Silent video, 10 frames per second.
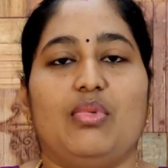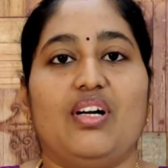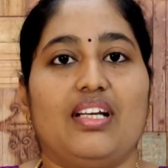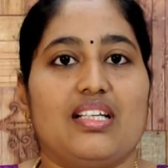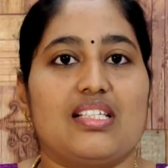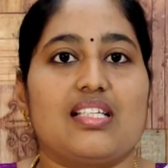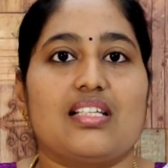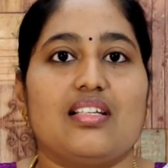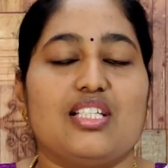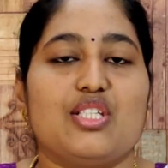மாடர்ன் ட்ரெஸ்ஸஸ்
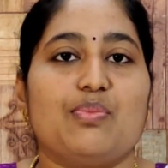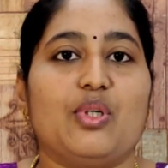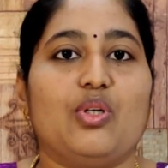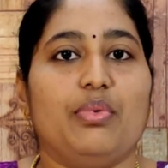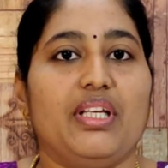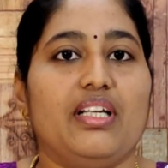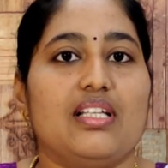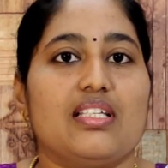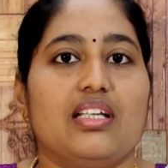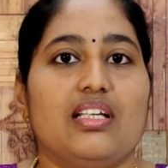எல்லாம் ஸ்டிச் பண்ணணும் அப்படின்னு
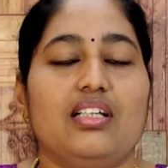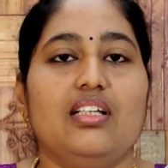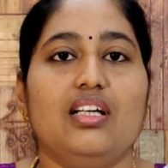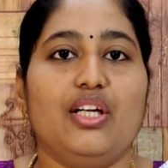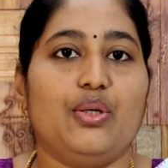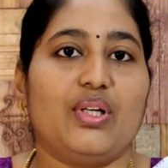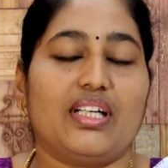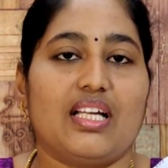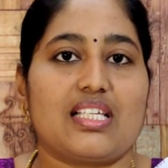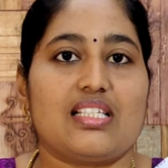நினைச்சீங்கன்னா என்னோட
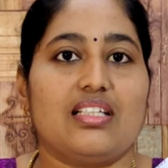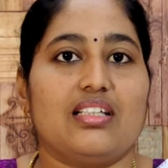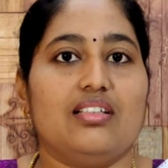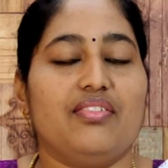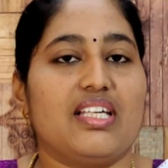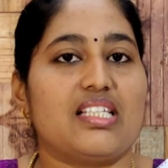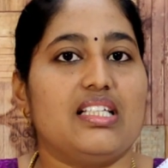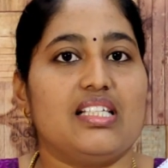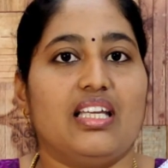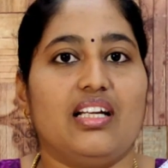கிளாஸஸ் இருக்குது ஃபேஷன்
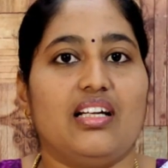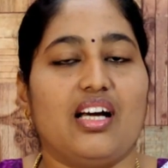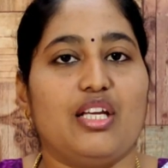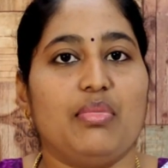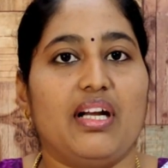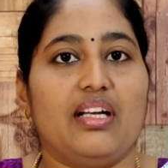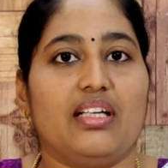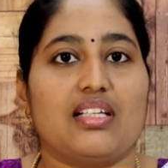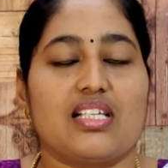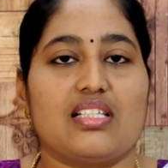டிசைனிங் அண்ட் ஆரி எம்ப்ராய்டரி
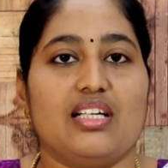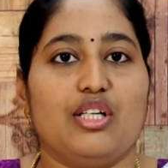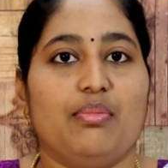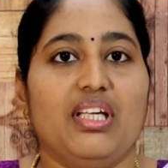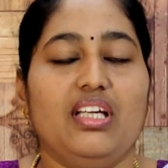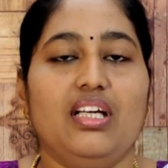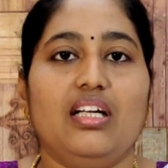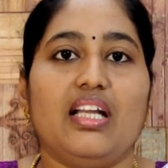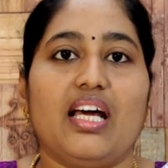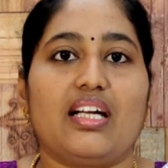கிளாஸஸ் ரெண்டுமே
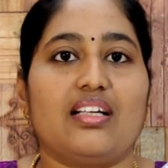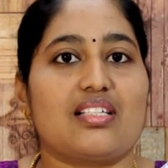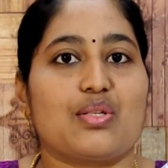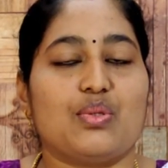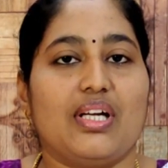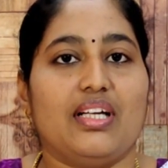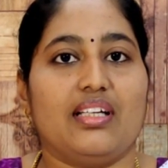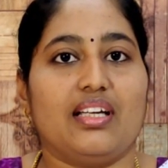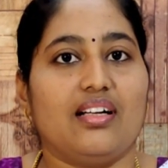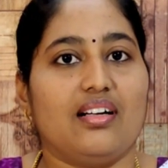டேரக்ட் கிளாஸஸும் நான்
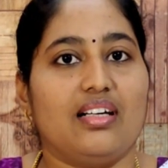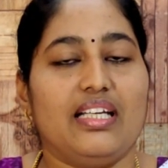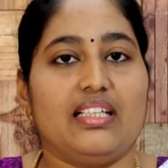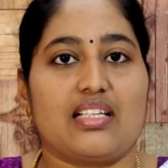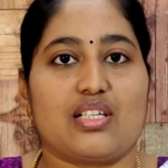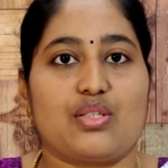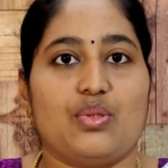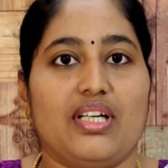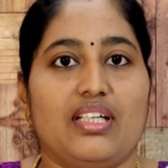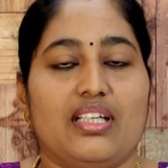எடுக்கிறேன் ஆன்லைன்
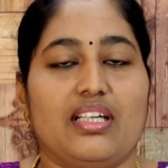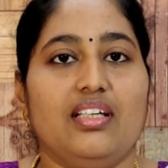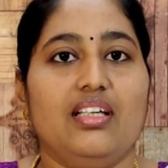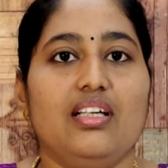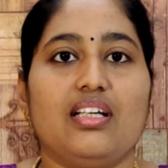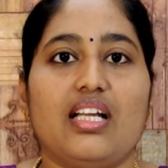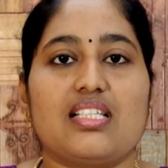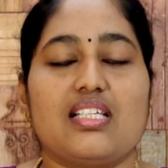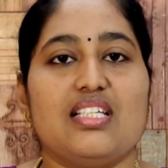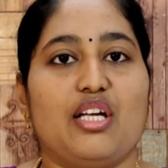கிளாஸஸும் நான் எடுக்கிறேன்
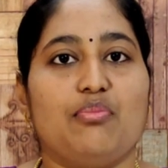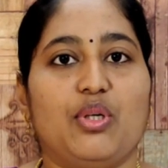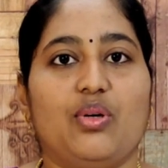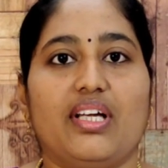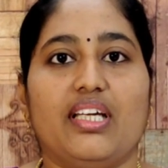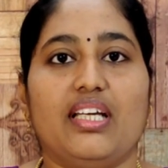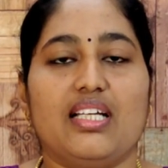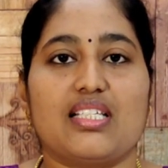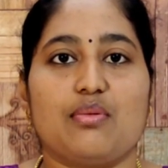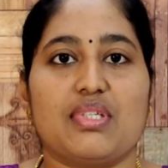கிளாஸஸ் ஜாயின் ஜாயின் பண்ணோன்னா கீழே
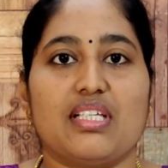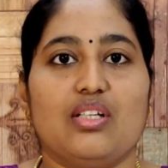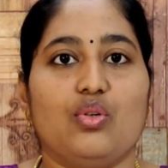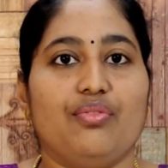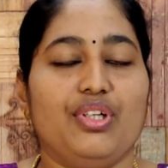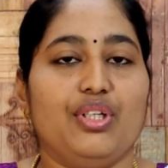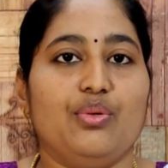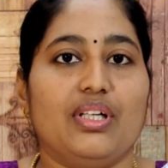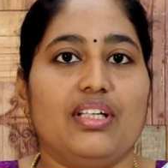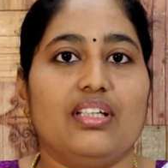டிஸ்கிரிப்ஷனில் ஒரு
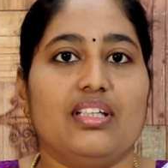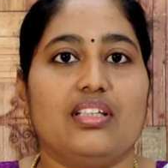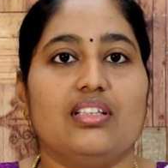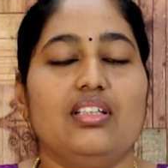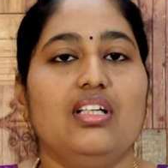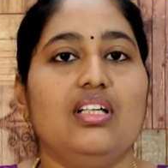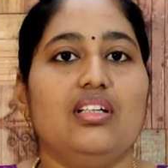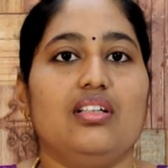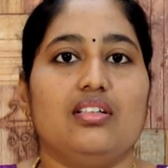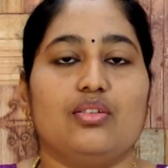வீடியோட லிங்க்
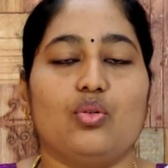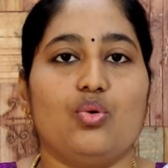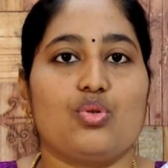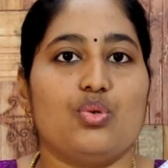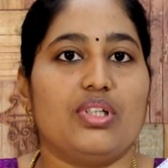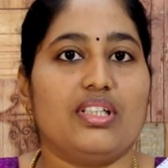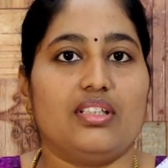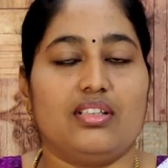இருக்குது கோர்ஸோட